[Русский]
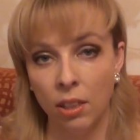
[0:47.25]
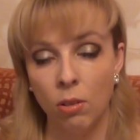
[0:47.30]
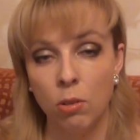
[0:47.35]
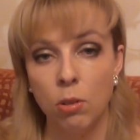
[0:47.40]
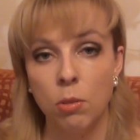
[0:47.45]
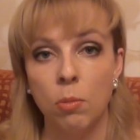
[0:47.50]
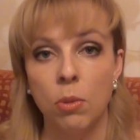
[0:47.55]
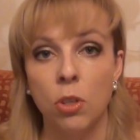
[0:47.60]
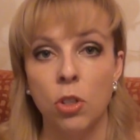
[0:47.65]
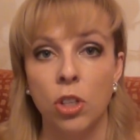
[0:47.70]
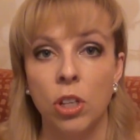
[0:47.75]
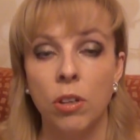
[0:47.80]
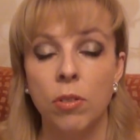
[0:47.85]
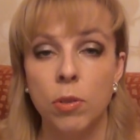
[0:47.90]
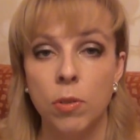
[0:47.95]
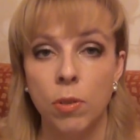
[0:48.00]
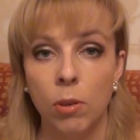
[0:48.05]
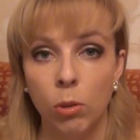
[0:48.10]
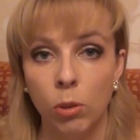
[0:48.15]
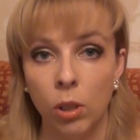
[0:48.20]
то есть мы жили в
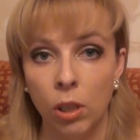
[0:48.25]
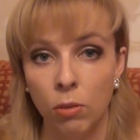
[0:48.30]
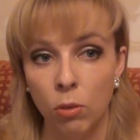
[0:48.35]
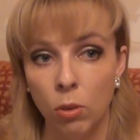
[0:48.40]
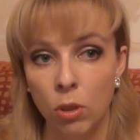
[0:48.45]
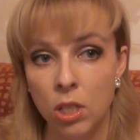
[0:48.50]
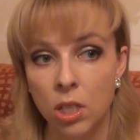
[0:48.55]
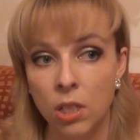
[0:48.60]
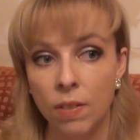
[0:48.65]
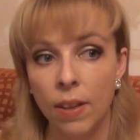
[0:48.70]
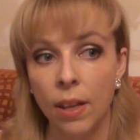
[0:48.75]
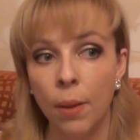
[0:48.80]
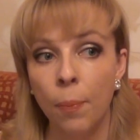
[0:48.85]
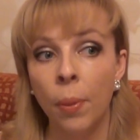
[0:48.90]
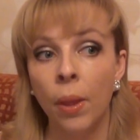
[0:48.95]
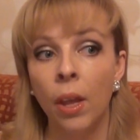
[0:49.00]
свое удовольствие.